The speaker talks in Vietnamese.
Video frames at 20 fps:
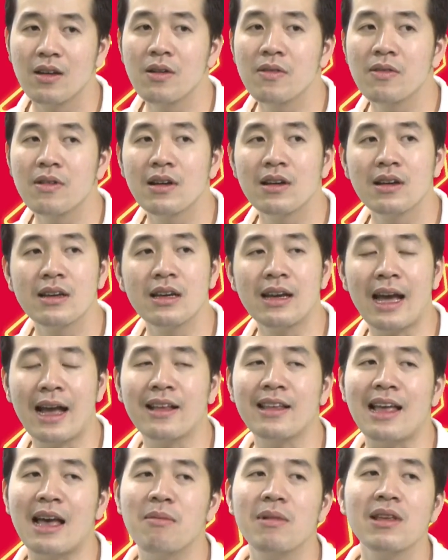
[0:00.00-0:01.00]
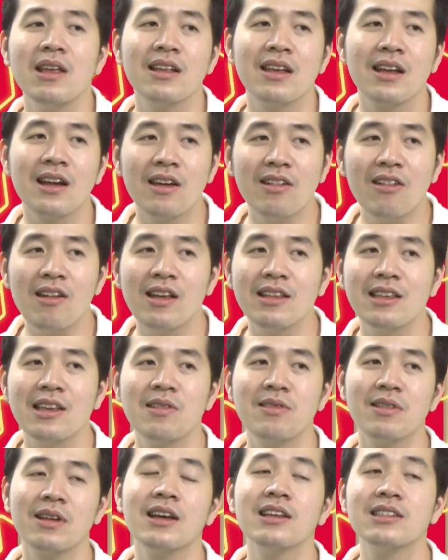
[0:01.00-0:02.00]
Đối với khán giả bây giờ thì có rất là
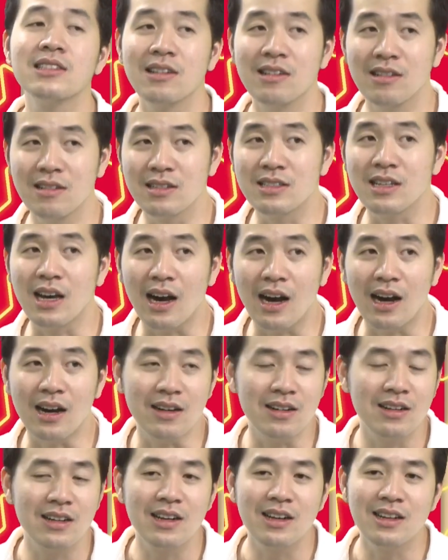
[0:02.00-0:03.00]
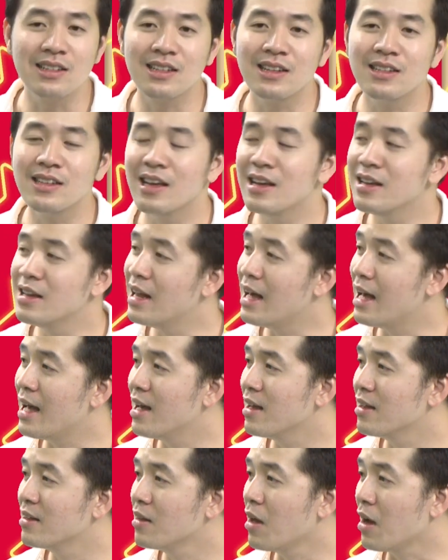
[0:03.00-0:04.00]
nhiều những cái sự lựa chọn, cho nên
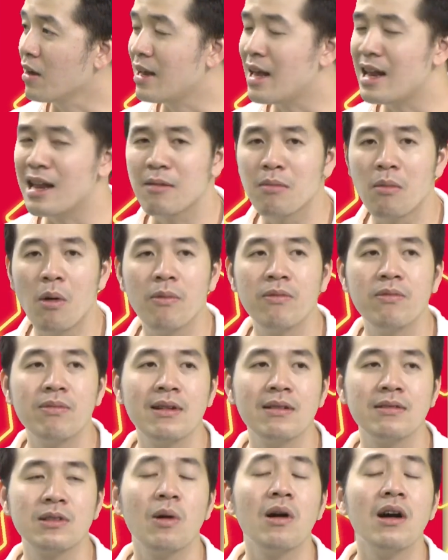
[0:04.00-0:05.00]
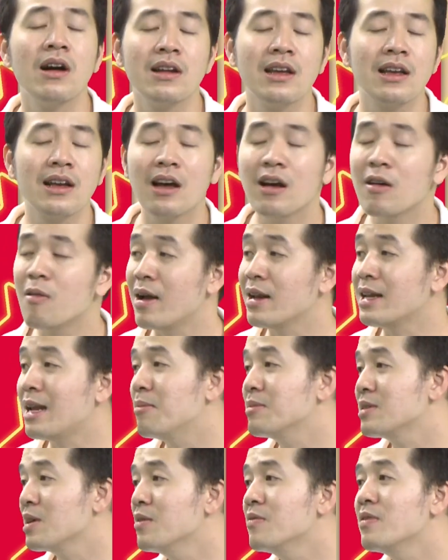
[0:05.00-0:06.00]
là thật ra là một tuần thì có khoảng
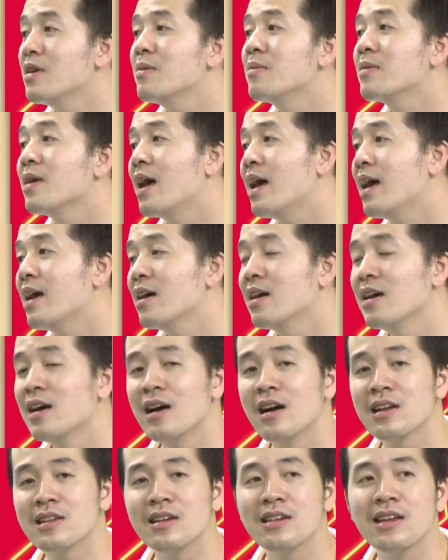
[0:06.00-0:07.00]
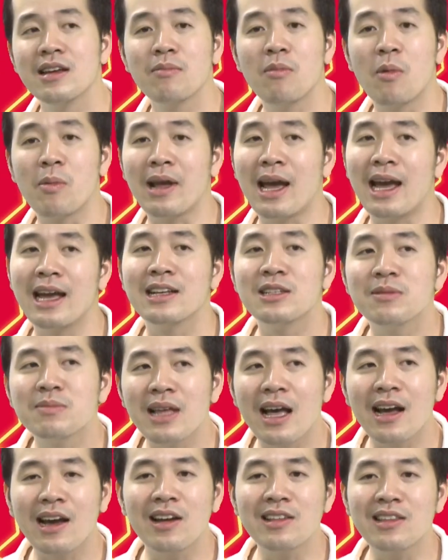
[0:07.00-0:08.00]
năm sáu phim ra, cho nên một ngày thì
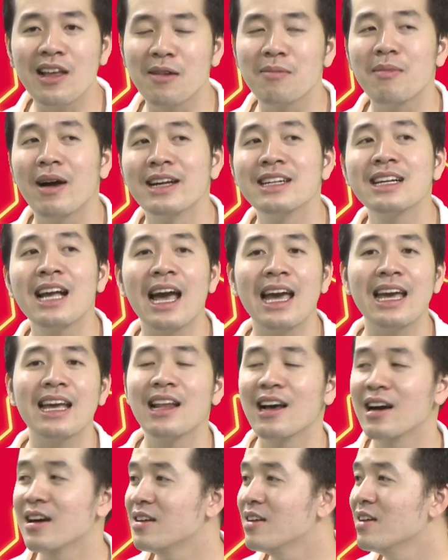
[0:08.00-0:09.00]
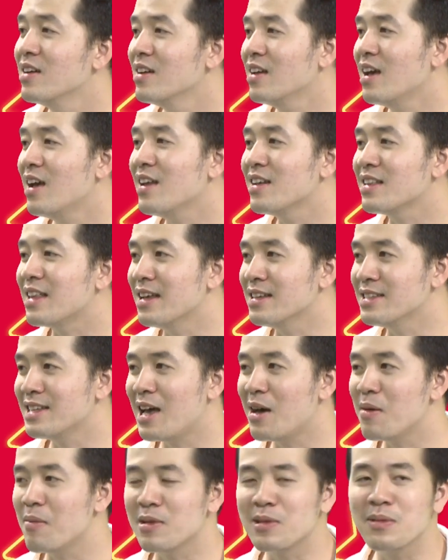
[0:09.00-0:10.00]
chúng ta có tận bảy ngày lận. Thế thì tại
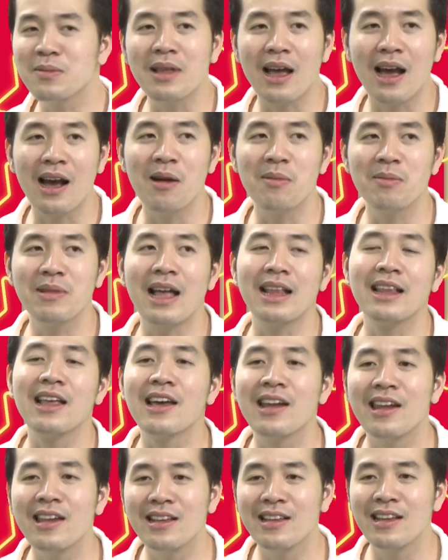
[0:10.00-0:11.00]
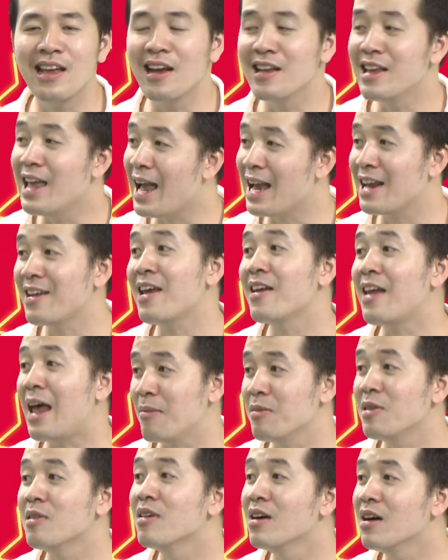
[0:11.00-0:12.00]
sao mà chúng ta không dành thời, thời gian ra
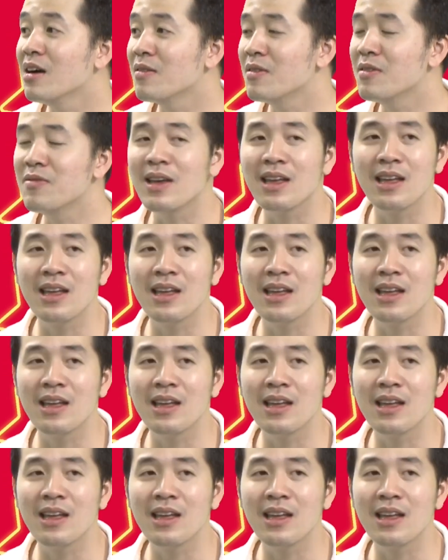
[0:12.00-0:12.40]
rạp nhiều hơn?